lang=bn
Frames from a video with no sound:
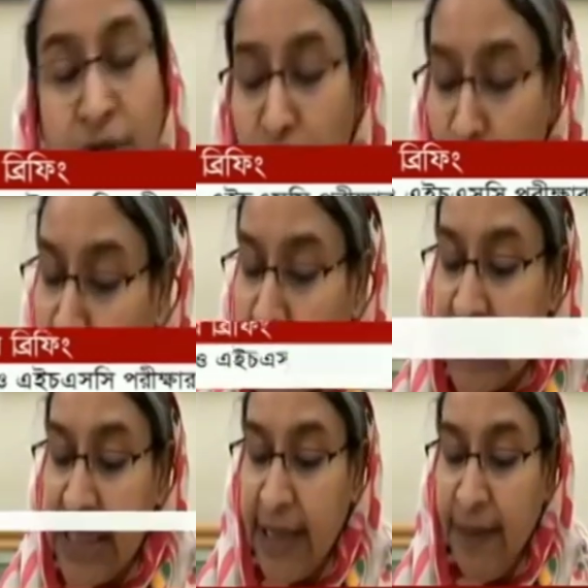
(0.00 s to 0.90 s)
বোর্ড
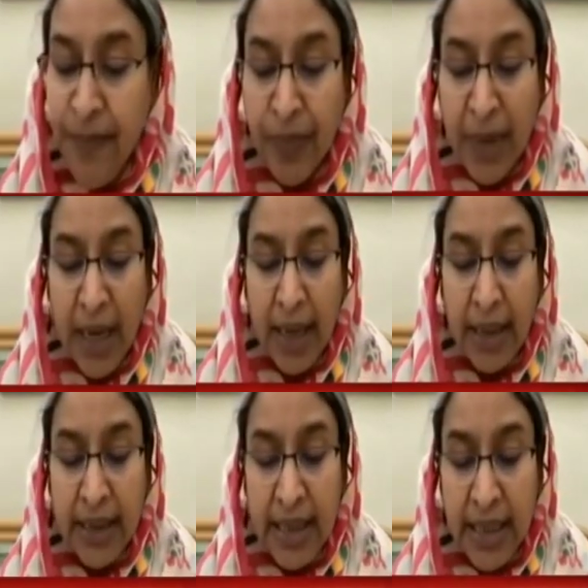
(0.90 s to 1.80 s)
আছে
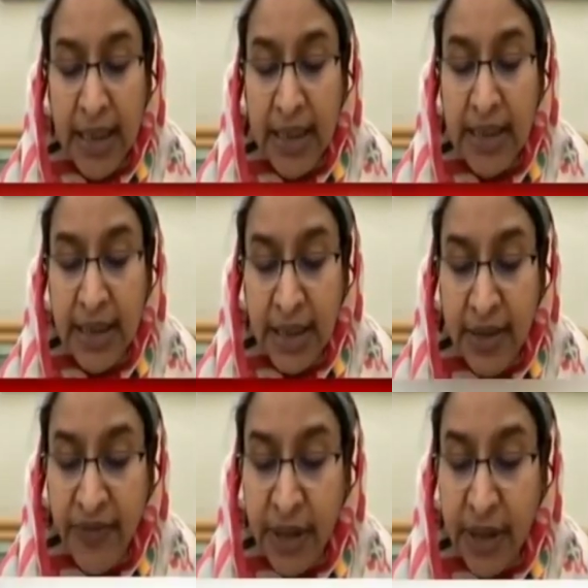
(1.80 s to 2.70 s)
দি ইন্ডিয়ান
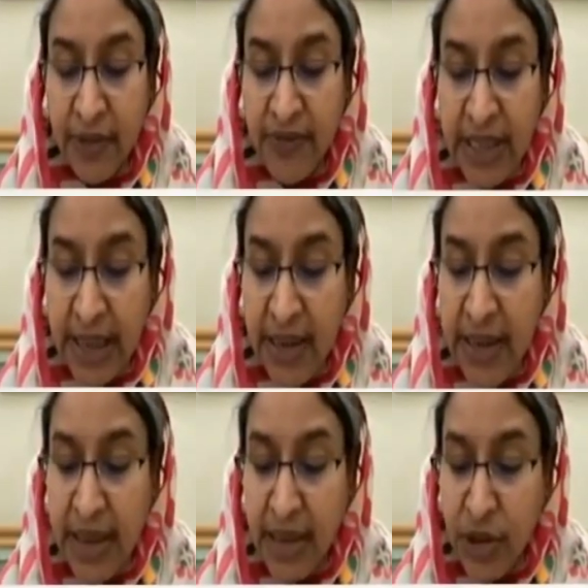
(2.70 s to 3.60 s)
সার্টিফিকেট অফ সেকেন্ডারি
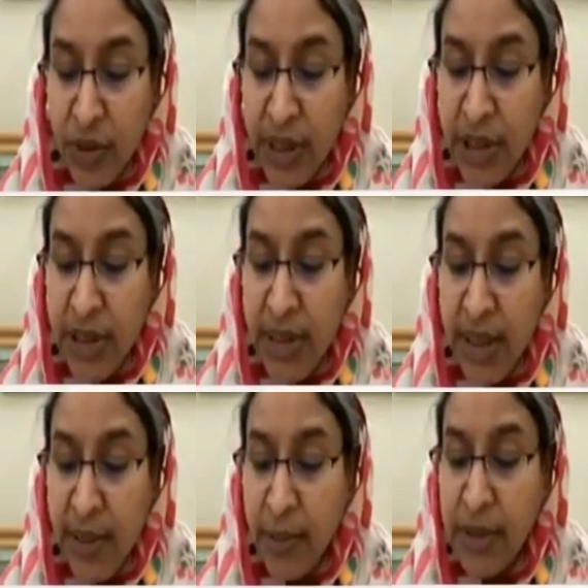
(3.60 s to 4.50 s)
এডুকেশন
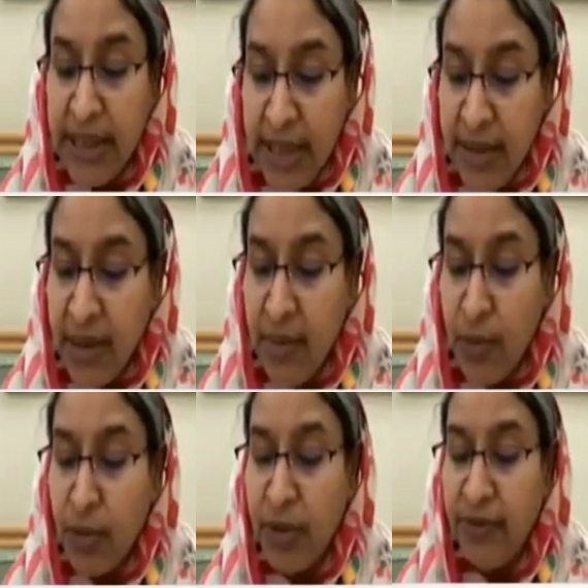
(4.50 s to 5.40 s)
এবং সেন্ট্রাল
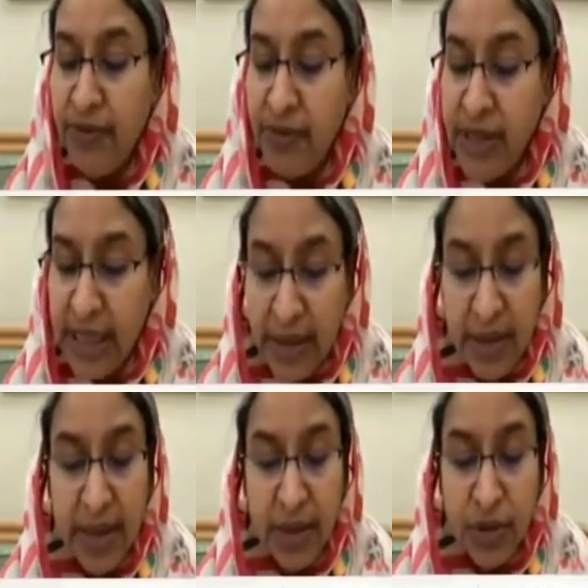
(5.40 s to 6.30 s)
বোর্ড অফ
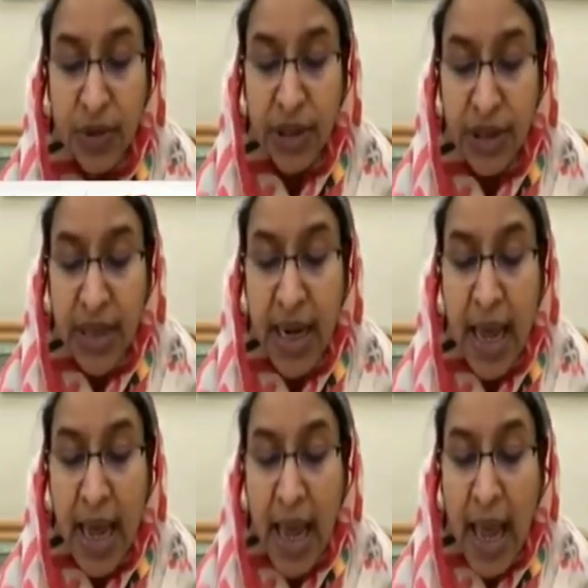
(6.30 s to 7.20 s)
সেকেন্ডারি এডুকেশন
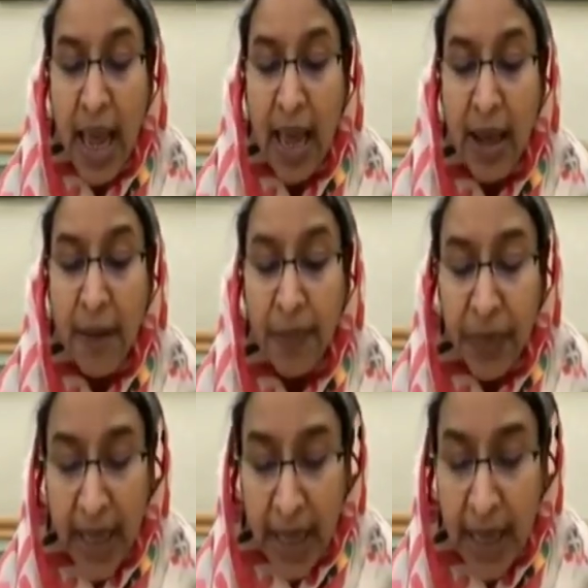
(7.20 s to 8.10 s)

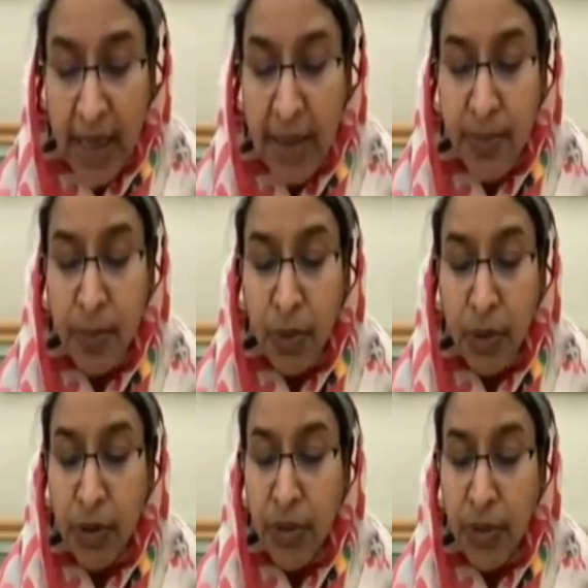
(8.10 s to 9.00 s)
এই
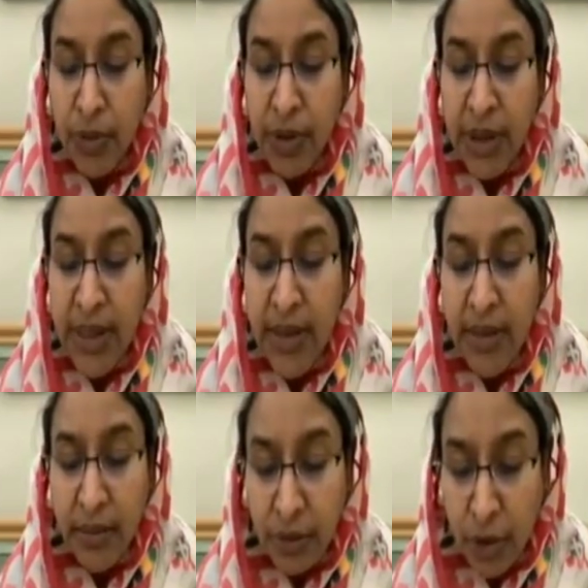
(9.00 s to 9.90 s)
বোর্ডগুলোর অধীন
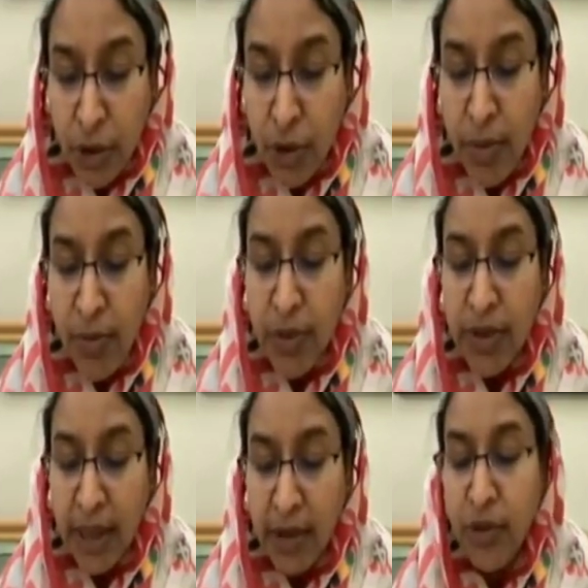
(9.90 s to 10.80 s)
দশম এবং
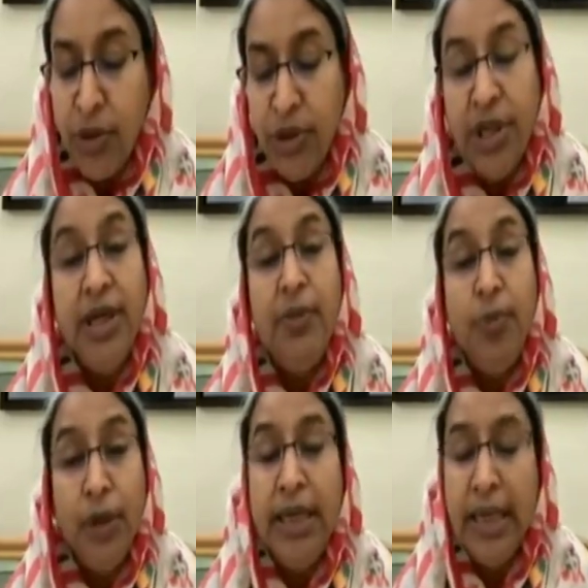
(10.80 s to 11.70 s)
দ্বাদশ শ্রেণীর
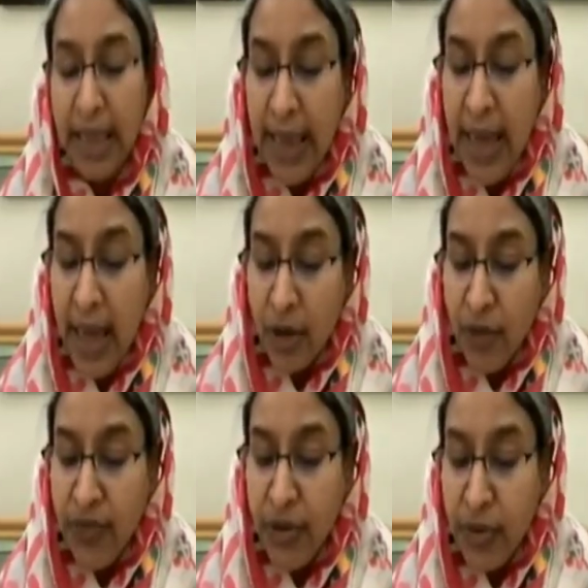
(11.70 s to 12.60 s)
পরীক্ষা
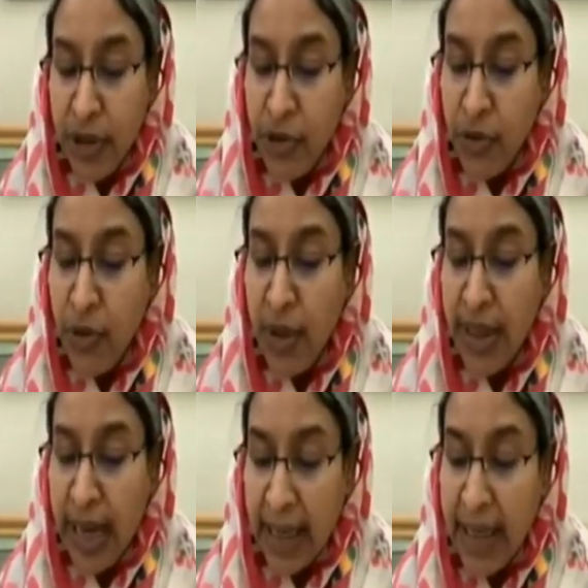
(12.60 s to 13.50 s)
কোভিড উনিশ শুরু হওয়ার
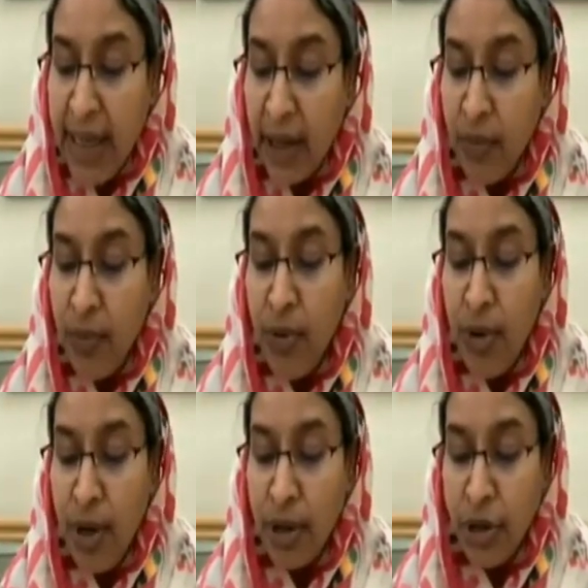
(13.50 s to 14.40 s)
আগেই আরম্ভ
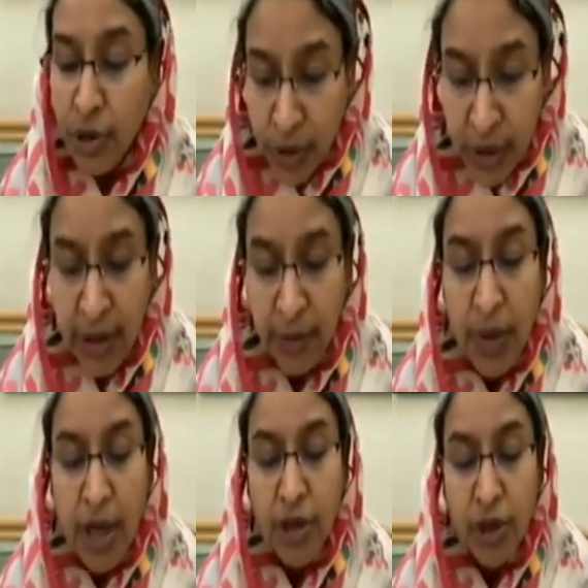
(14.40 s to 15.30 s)
হওয়া সত্ত্বেও
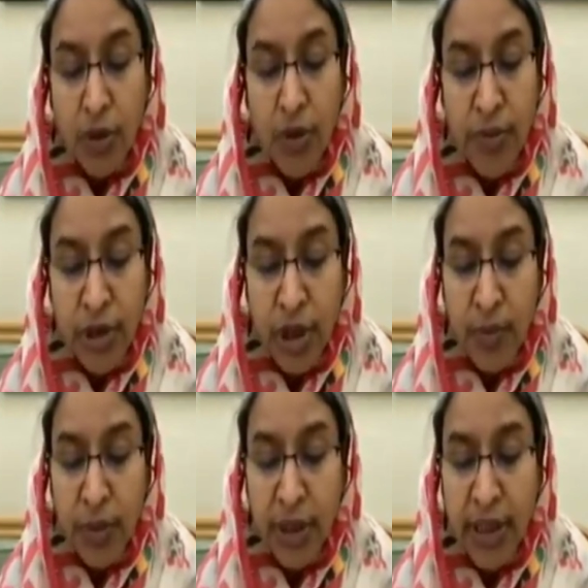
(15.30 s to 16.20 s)
সকল বিষয়ের
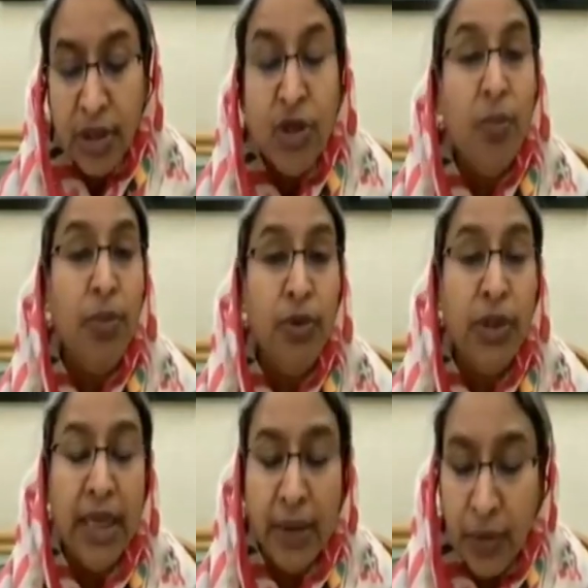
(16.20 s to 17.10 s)
পরীক্ষা সম্পন্ন
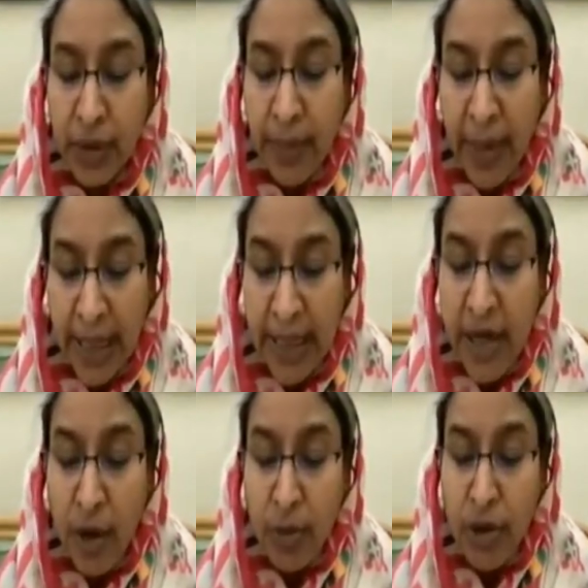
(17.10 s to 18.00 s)
তারা করতে পারেনি
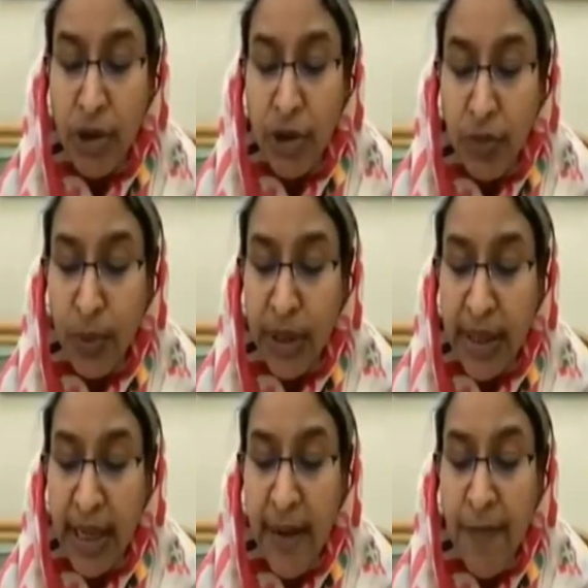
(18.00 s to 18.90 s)
অবশিষ্ট
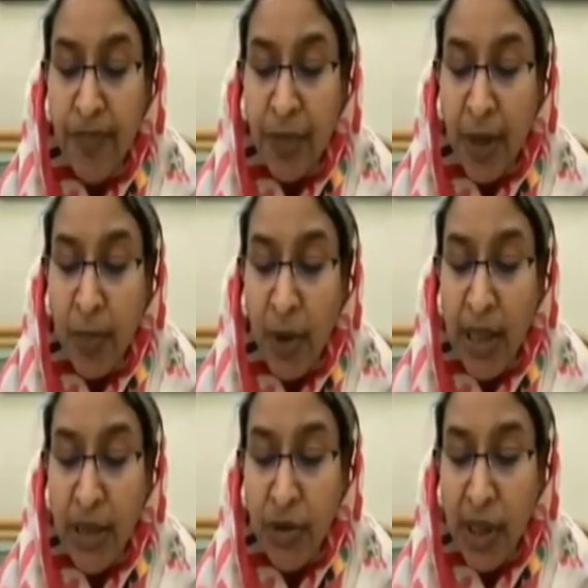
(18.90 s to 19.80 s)
পরীক্ষা
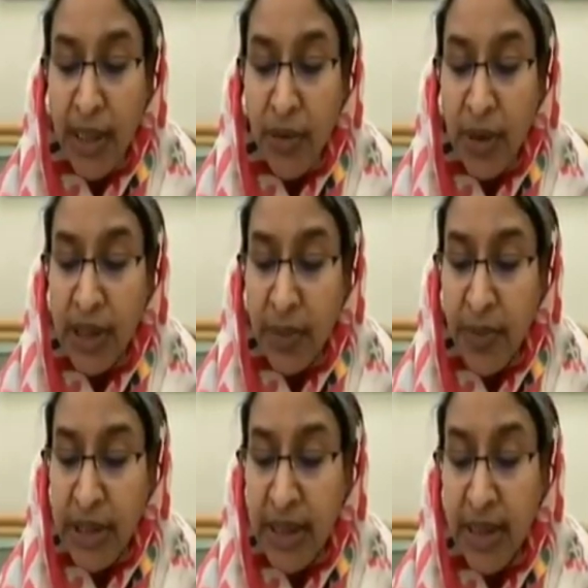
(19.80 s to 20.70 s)
পহেলা জুলাই দু
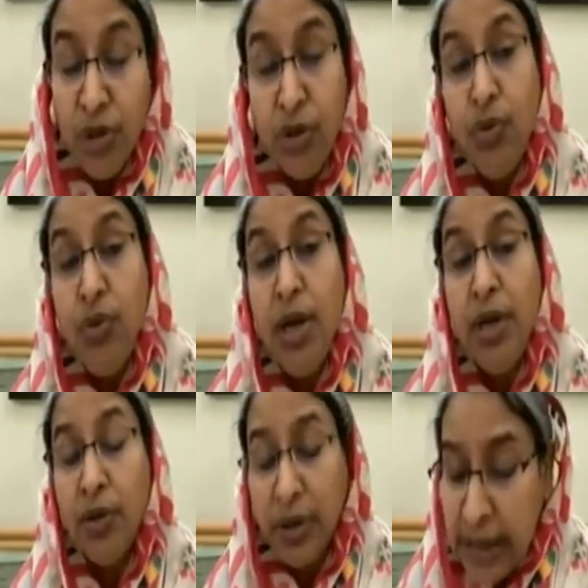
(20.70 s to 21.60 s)
থেকে শুরু হওয়ার
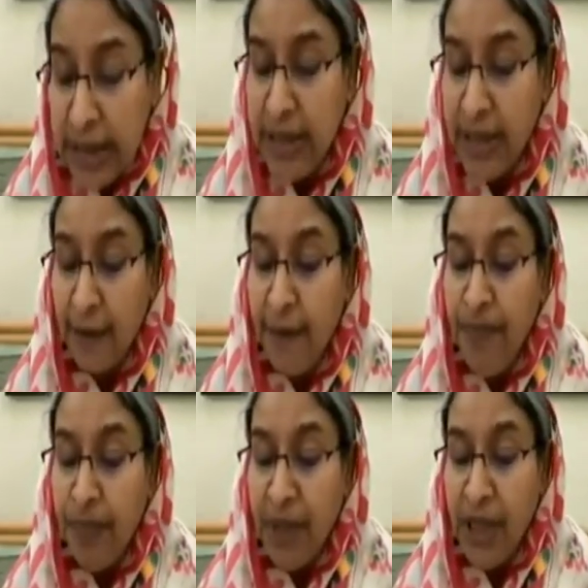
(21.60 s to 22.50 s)
কথা ছিল
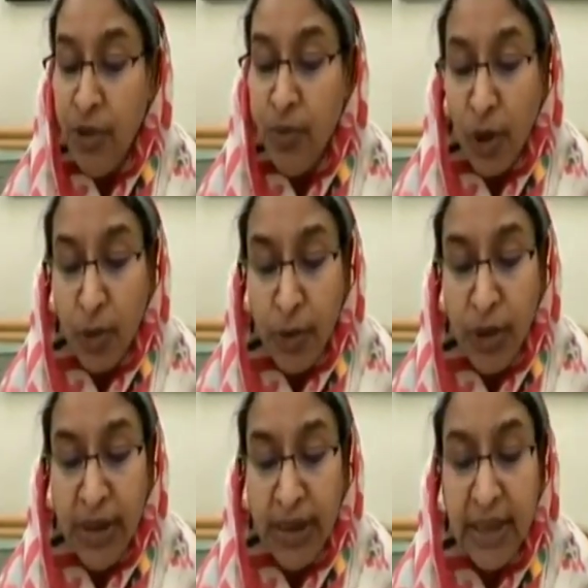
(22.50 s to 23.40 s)
কিন্তু
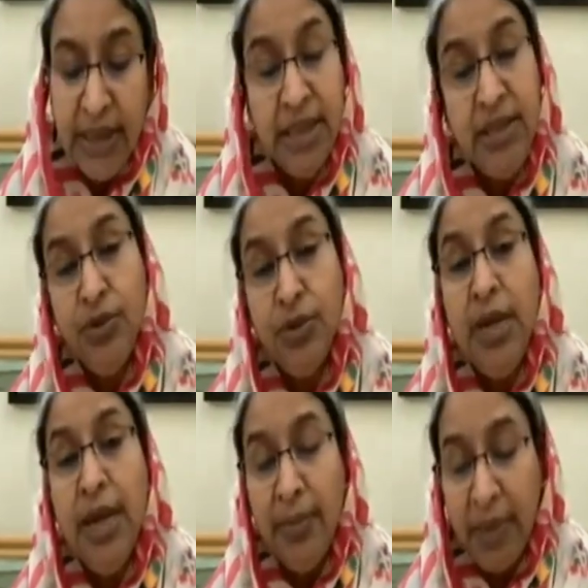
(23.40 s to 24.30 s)
পরবর্তীতে সেটিও
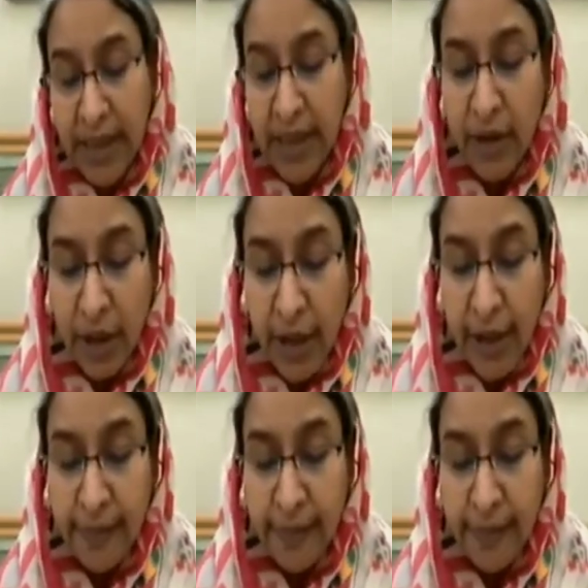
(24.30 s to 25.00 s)
বাতিল করা হয়